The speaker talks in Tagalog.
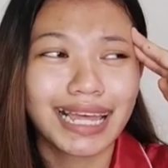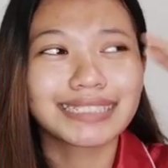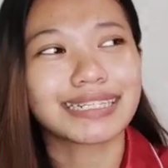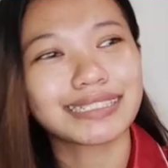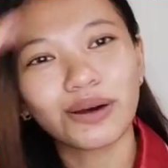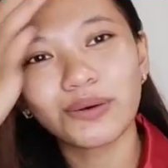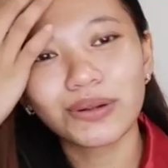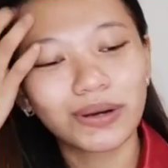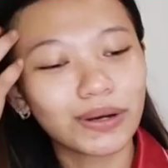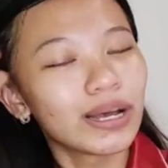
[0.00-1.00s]
ah, sakit sa
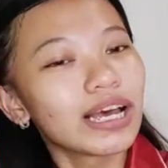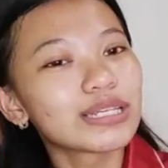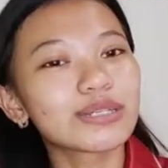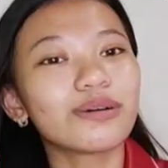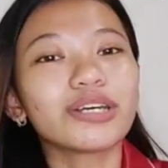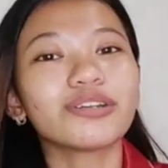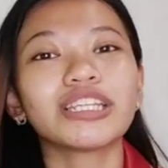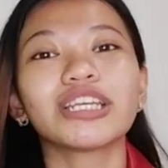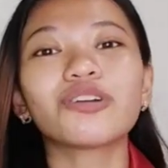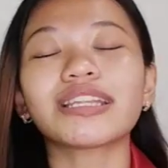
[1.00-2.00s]
ulo. So, ayun,
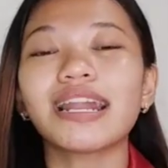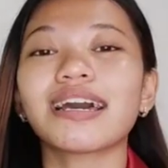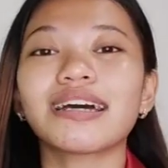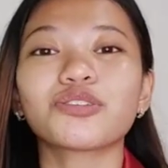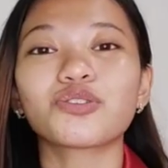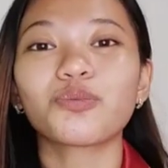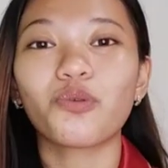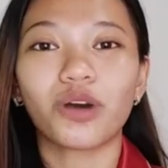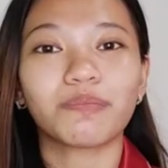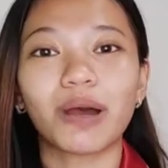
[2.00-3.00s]
hindi ko na talaga
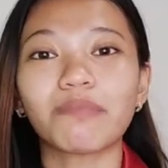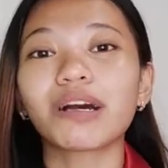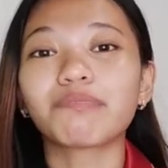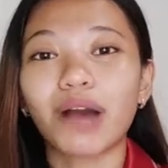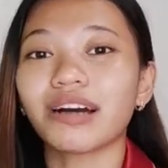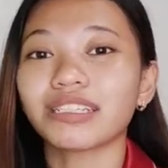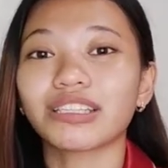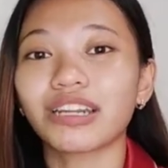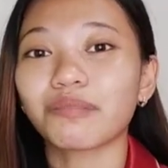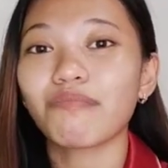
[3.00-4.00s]
susubukan pang
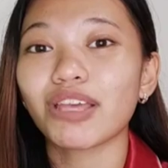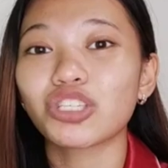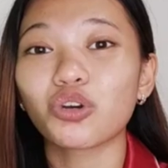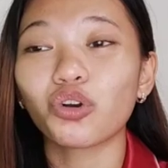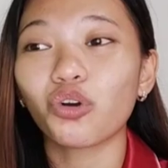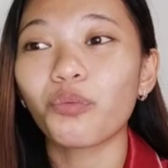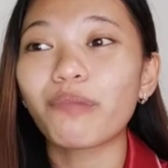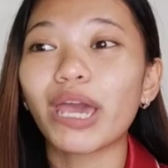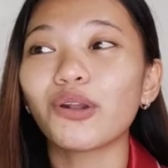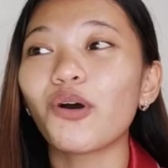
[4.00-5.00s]
magpa-acne treatment. Siguro kung
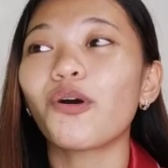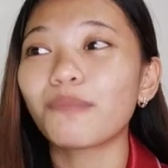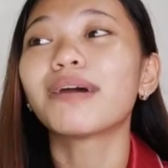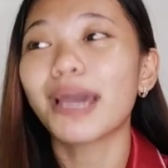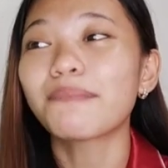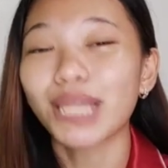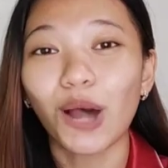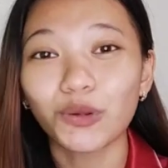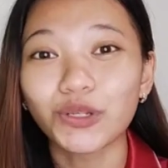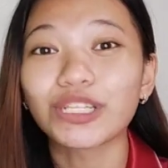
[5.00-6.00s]
belo, mayaman
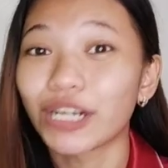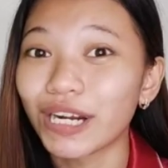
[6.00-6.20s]
ako nun,